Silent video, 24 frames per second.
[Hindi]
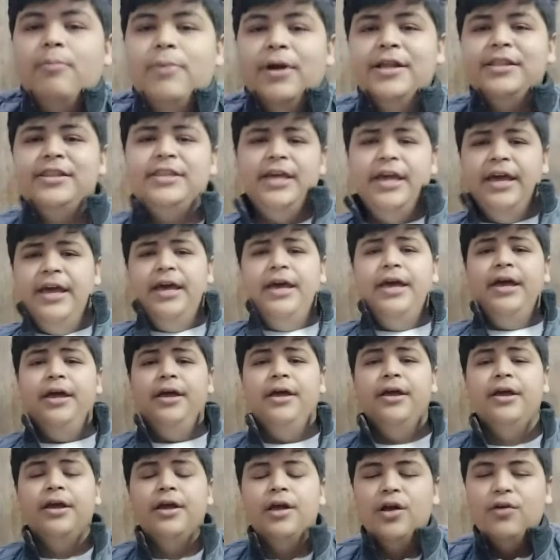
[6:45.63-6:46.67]
बढ़ते हैं
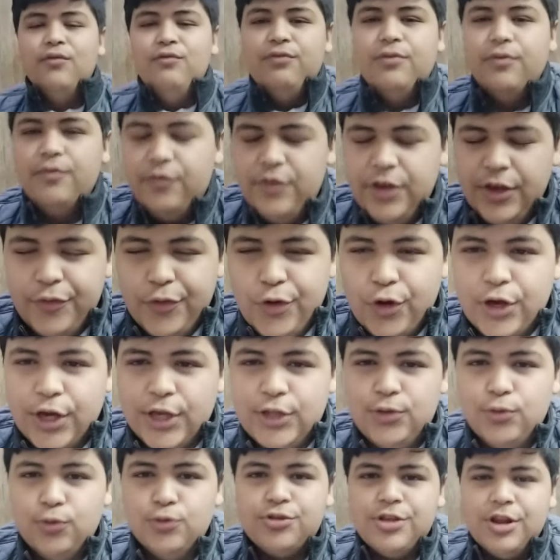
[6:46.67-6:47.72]
वीवो
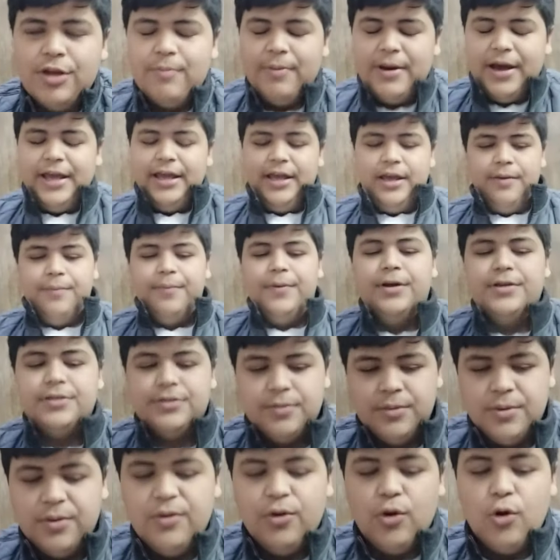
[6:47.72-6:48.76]
के दूसरे भाई के
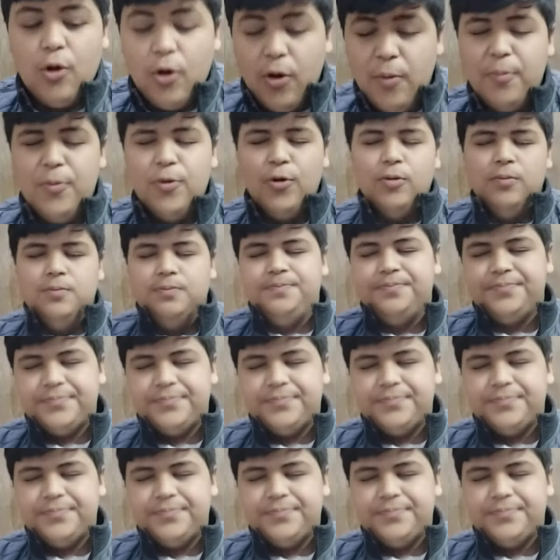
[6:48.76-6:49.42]
पास ओप्पो